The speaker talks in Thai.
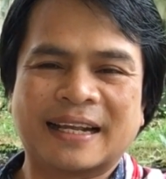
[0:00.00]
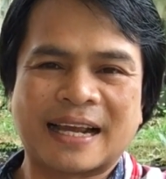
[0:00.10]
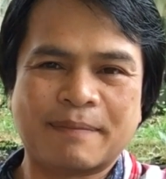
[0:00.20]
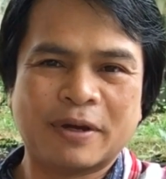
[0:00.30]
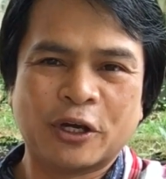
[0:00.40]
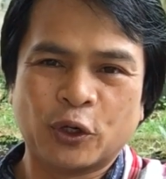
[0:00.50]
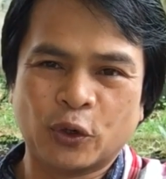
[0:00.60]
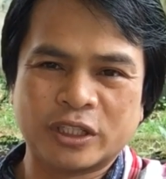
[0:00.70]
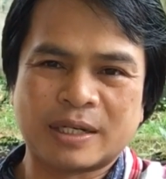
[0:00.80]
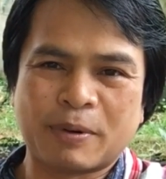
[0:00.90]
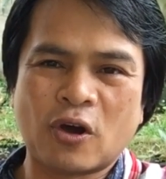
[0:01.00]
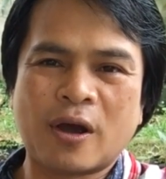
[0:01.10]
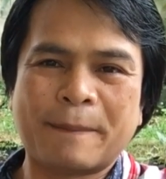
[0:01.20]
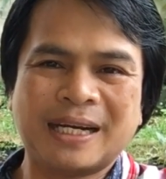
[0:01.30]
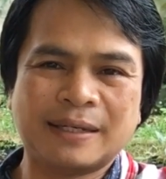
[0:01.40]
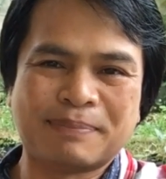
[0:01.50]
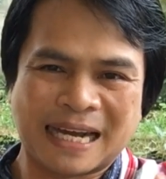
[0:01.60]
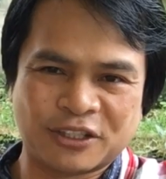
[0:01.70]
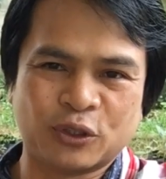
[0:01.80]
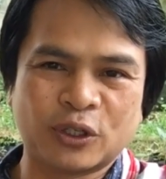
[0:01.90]
นะครับโดยเฉพาะพืช
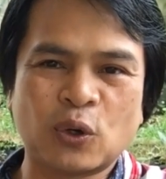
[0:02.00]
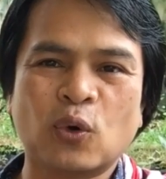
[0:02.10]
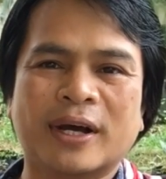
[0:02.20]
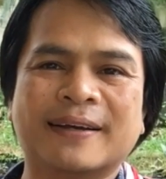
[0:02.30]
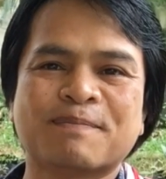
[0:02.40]
ผักสวนครัว